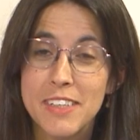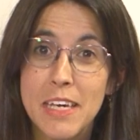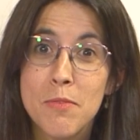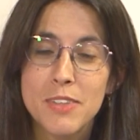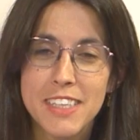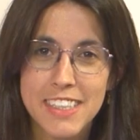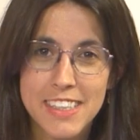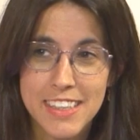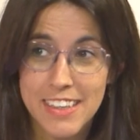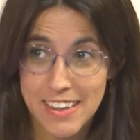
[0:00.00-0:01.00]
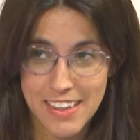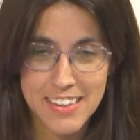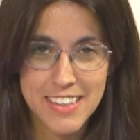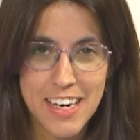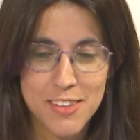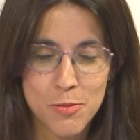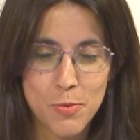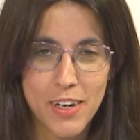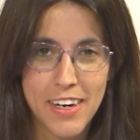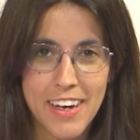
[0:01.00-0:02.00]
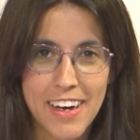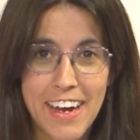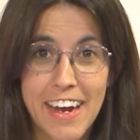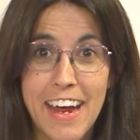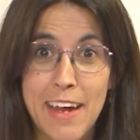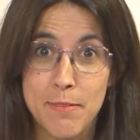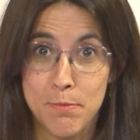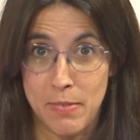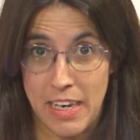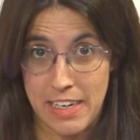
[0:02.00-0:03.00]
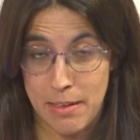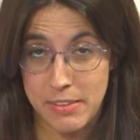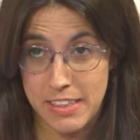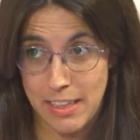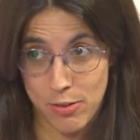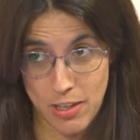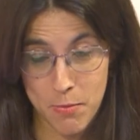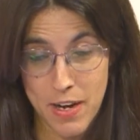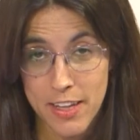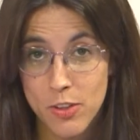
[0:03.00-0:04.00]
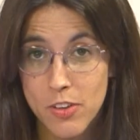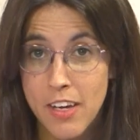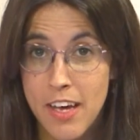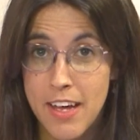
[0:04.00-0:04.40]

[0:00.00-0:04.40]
aquí. Muchas gracias a las dos por venir a visitarnos al plato.